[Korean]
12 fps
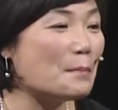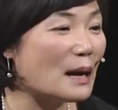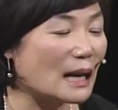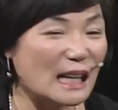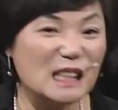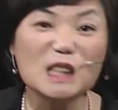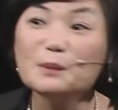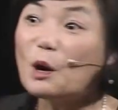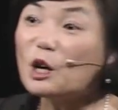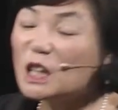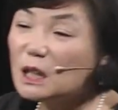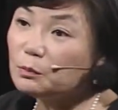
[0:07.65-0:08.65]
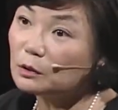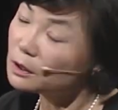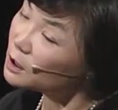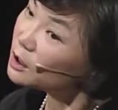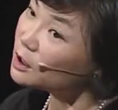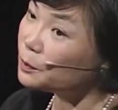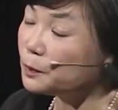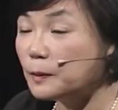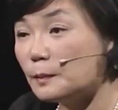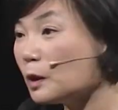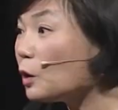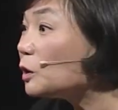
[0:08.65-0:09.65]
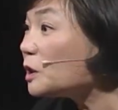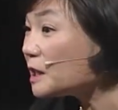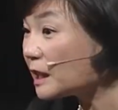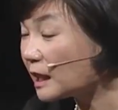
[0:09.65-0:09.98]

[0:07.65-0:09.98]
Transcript: 말아 십억 기부. 이런 거 보면 어떤